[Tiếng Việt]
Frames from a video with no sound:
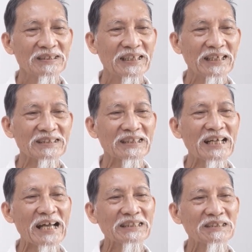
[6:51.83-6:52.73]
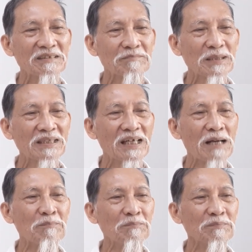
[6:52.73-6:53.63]
thiện can bất
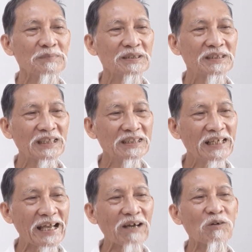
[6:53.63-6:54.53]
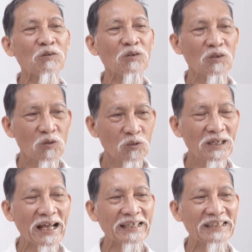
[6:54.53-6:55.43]
ẩm trứng nghèo khôn
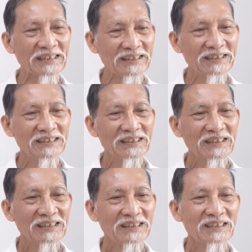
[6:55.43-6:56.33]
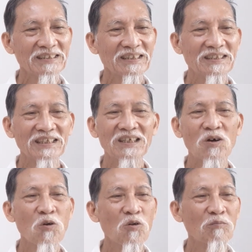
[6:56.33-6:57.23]
hay lưỡi
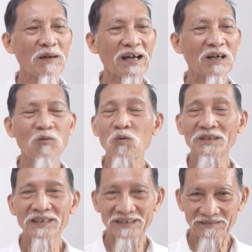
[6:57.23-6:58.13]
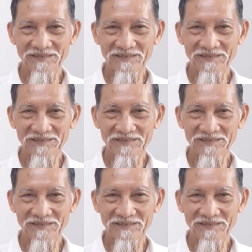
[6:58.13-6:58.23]
khô mà không uống nước